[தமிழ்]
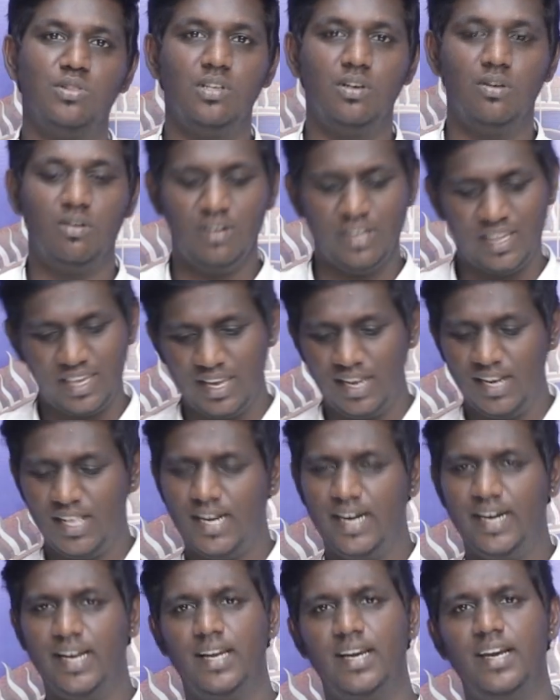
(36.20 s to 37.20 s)
ஒத்துக்கிறோம் கீழே
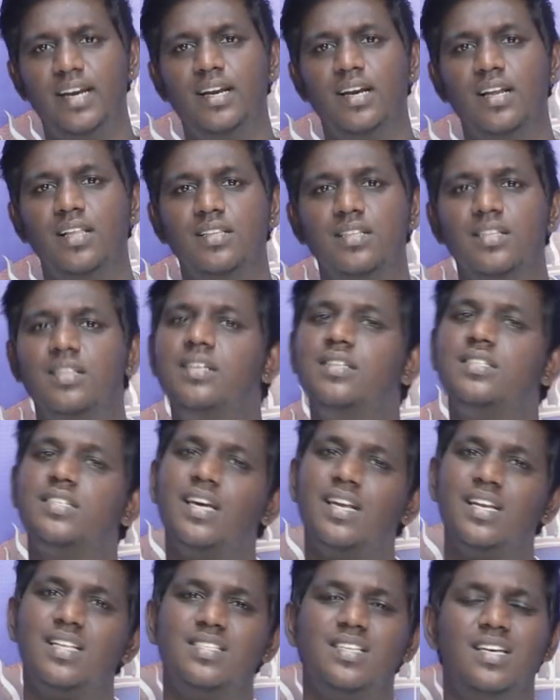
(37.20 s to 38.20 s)
லைட்டாக க்ரீன் கலர் இருந்தது
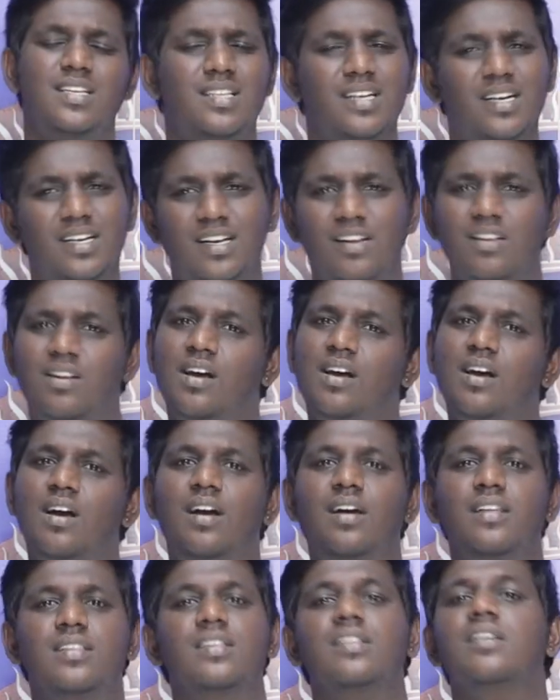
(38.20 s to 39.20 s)
சேரன் சார் ரெட் கலரும்
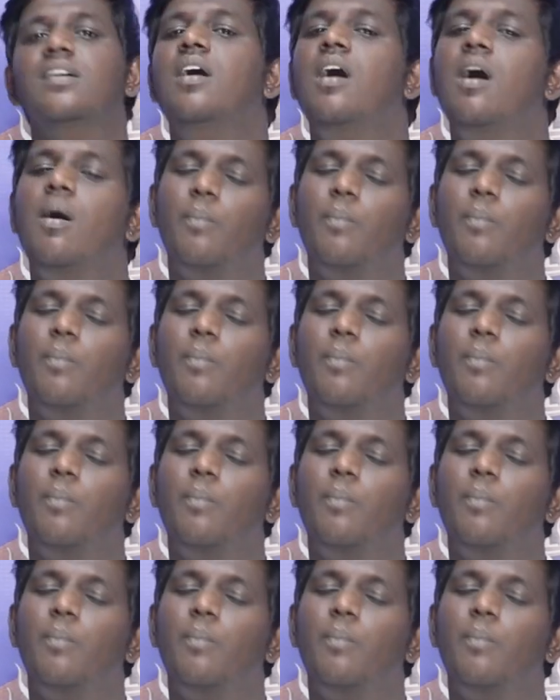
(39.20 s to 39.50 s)
அங்கங்கே இருந்தது